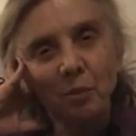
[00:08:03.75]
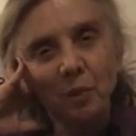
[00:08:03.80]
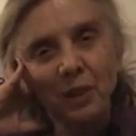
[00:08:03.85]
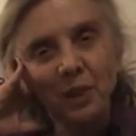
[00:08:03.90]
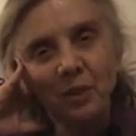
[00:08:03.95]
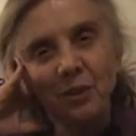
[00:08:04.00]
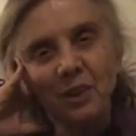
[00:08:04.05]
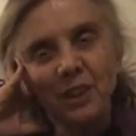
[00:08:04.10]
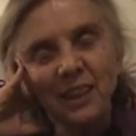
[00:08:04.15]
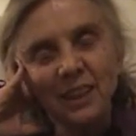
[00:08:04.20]

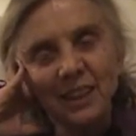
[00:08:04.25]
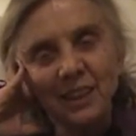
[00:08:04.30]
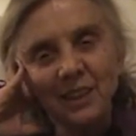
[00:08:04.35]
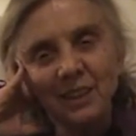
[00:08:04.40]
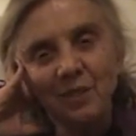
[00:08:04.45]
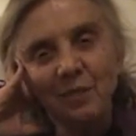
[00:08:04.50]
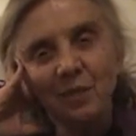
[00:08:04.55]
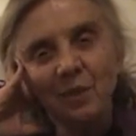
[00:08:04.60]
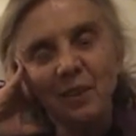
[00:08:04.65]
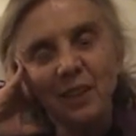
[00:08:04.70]

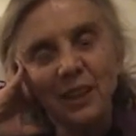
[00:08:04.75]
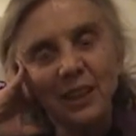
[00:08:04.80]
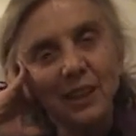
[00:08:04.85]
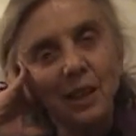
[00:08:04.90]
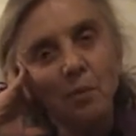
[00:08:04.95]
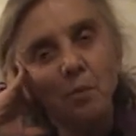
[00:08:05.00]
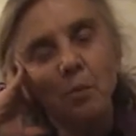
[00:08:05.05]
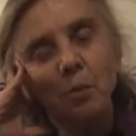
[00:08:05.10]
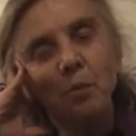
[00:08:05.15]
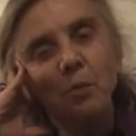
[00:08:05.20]
periodismo y
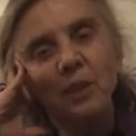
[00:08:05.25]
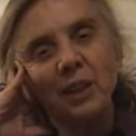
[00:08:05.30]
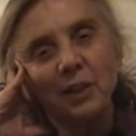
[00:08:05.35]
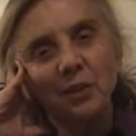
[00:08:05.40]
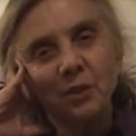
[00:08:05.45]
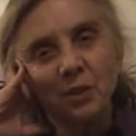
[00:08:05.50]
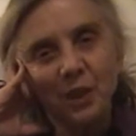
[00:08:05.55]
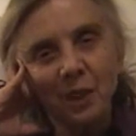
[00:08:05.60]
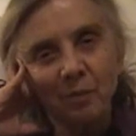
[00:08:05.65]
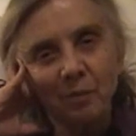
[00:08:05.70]
ya
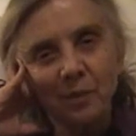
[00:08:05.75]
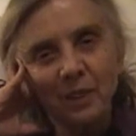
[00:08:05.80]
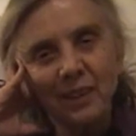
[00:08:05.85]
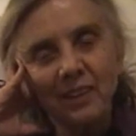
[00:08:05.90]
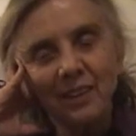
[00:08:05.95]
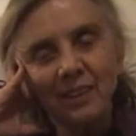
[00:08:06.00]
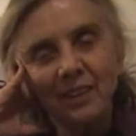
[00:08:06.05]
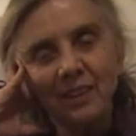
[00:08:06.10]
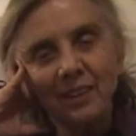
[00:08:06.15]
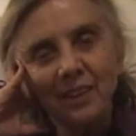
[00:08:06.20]
publico
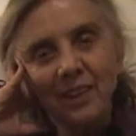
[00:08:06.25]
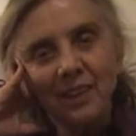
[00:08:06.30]
también